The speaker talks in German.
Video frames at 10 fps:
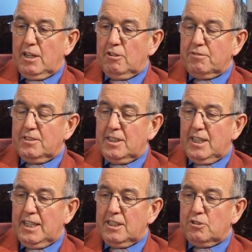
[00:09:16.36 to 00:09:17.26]
auf diese
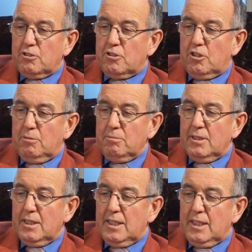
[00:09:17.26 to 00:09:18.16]
Erde
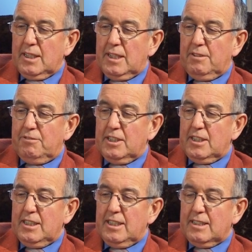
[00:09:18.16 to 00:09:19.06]
zurückkommt, er
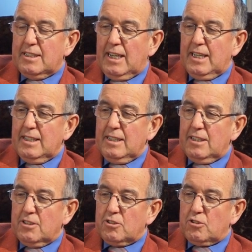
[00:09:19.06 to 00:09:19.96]
wird ihnen zeigen,
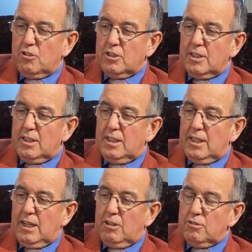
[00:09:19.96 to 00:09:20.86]
dass Gott
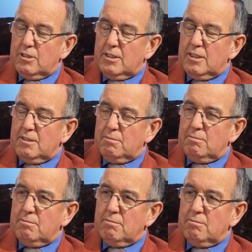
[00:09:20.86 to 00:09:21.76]
aus
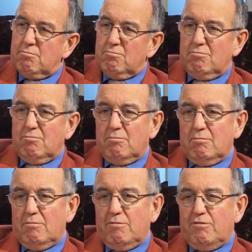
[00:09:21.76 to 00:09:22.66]
diesem
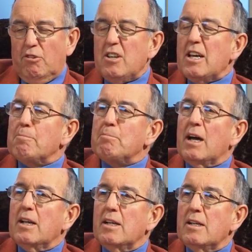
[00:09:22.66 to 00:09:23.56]

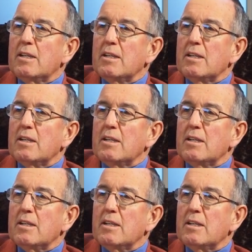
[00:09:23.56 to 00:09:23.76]
Feuerball